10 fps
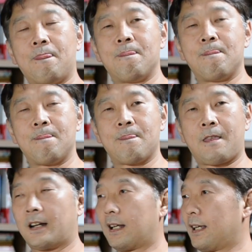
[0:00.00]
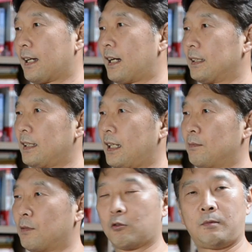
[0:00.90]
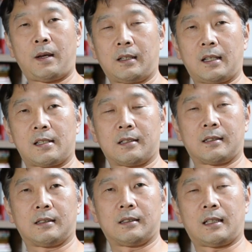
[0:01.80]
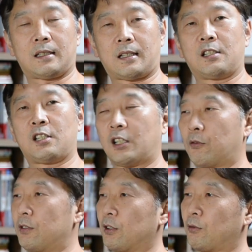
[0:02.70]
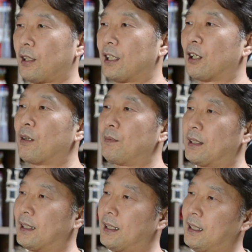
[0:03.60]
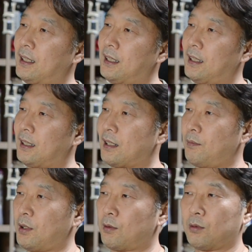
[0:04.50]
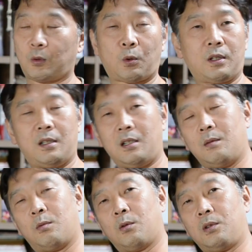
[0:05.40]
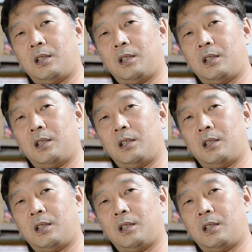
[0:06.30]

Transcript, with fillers: 음, 하나의 가격이 한뭐 900억에서 한 1000억 뭐 원 정도 한다고 합니다. 그래서 미국, 독일, 일본,